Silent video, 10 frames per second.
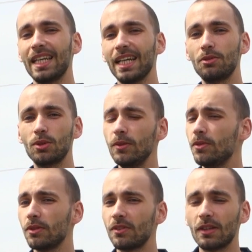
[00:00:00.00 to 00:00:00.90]
et du coup,
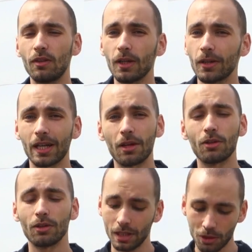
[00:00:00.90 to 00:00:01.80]
vous devez avoir euh, quelques
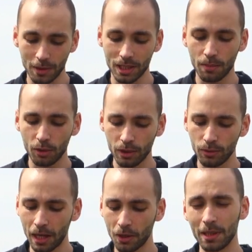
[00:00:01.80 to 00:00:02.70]
centaines de milliers d'abonnés ou
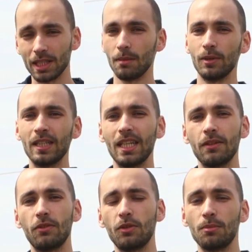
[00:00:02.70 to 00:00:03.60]
quelques milliers d'abonnés, et
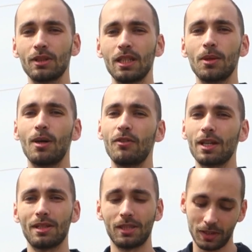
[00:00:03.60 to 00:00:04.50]
vous vous demandez comment avoir
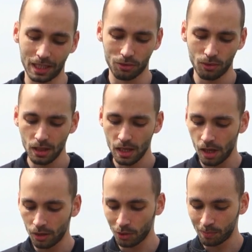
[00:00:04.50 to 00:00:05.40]
la certification.
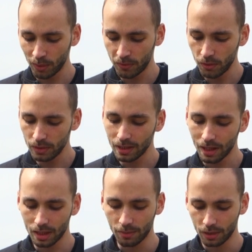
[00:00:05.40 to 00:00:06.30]
Donc pour vous, c'est
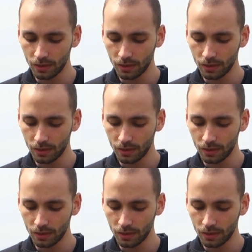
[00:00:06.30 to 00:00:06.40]
très simple.